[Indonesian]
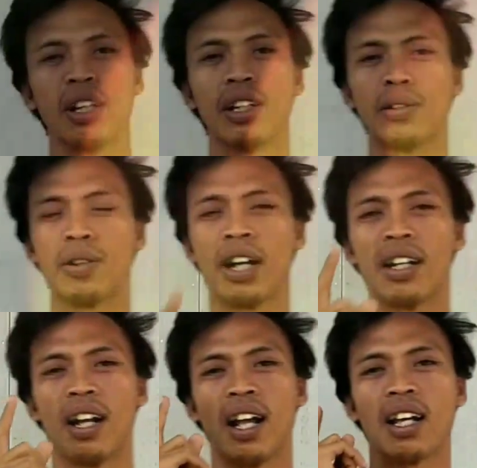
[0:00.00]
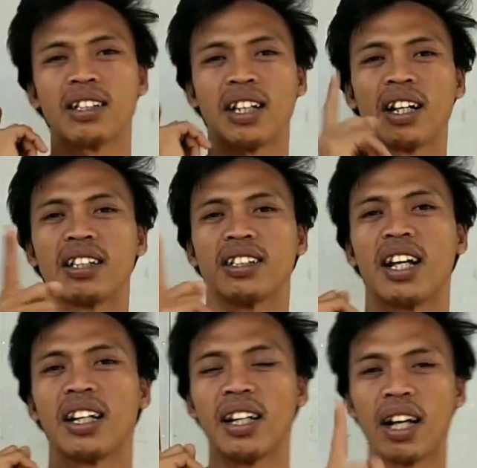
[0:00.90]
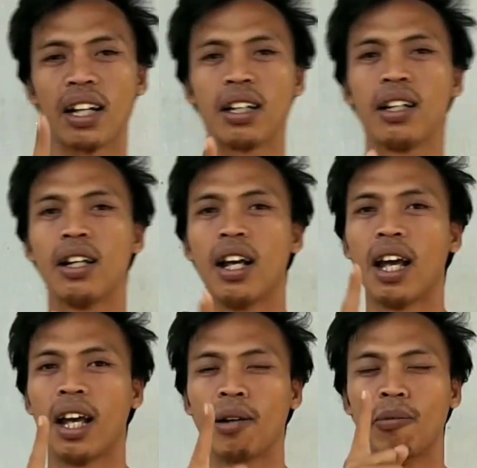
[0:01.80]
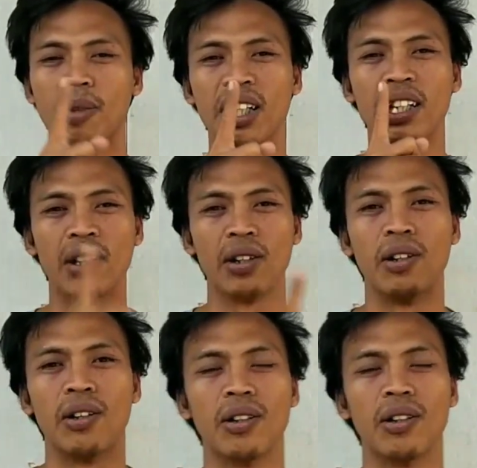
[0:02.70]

Itu adalah sel jaringan embrio.